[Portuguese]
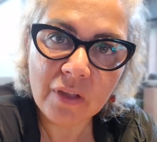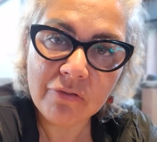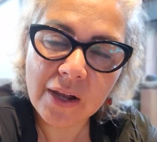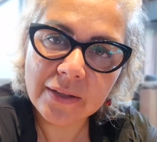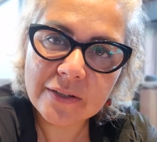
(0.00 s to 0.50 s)

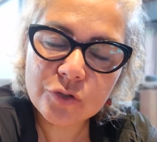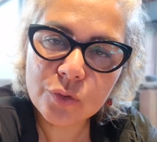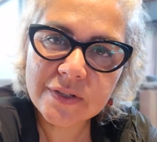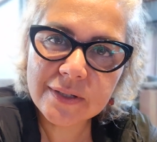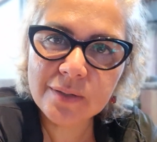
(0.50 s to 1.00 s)
fala das
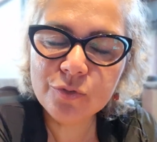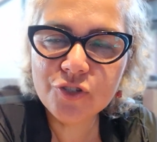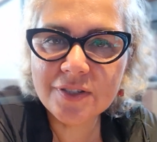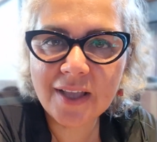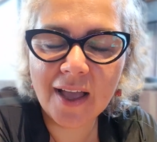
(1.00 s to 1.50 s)
doze tribos
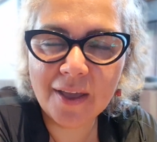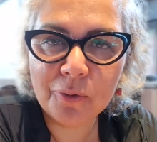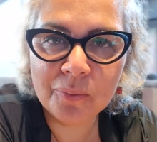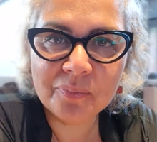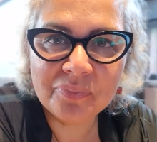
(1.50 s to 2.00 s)
de
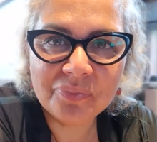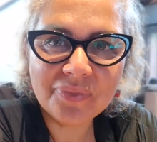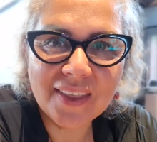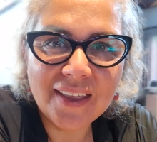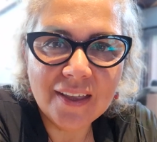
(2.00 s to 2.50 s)
Israel.
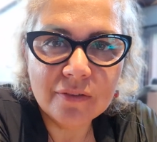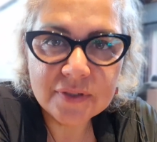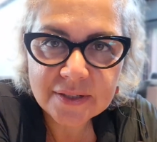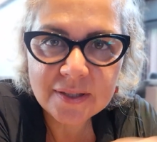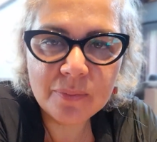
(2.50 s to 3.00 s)

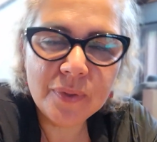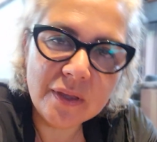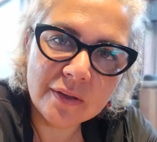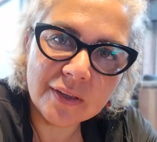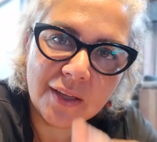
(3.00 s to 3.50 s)
Você
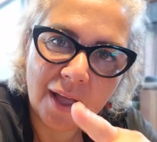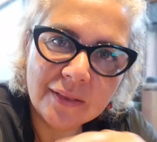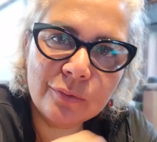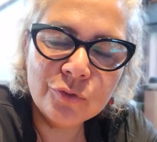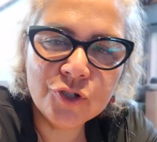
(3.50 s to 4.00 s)
sabia que
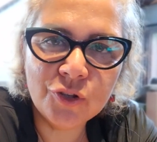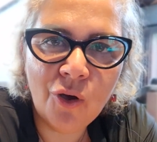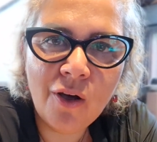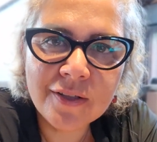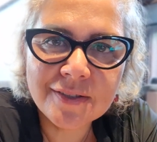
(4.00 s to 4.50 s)
cada um de
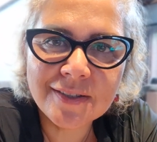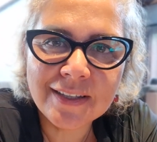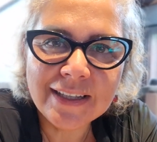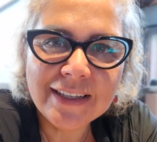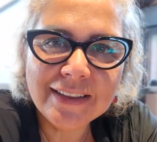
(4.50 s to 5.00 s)
nós
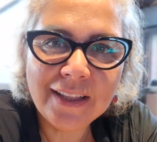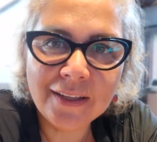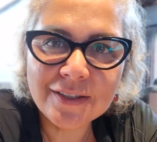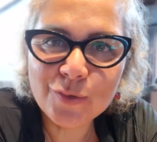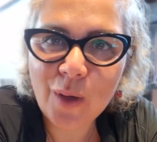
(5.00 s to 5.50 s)

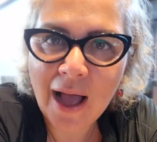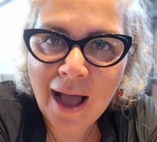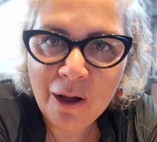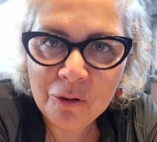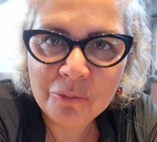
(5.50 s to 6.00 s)
tem a sua
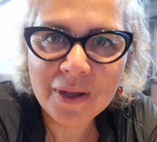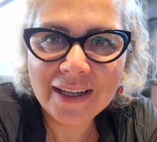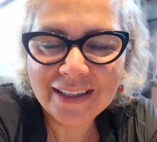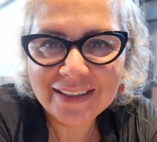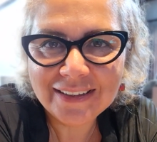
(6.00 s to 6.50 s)

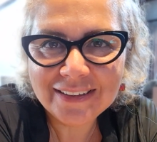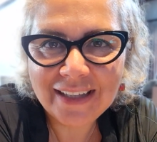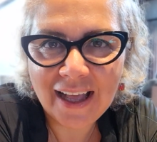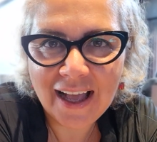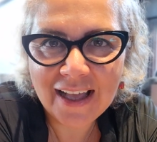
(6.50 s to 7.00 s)
alma
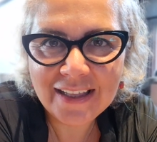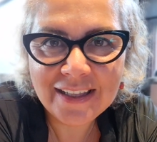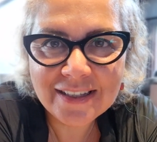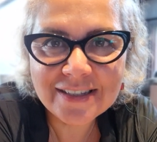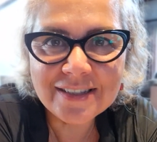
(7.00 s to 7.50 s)
na
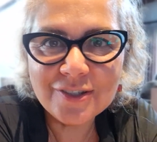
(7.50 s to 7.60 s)
raiz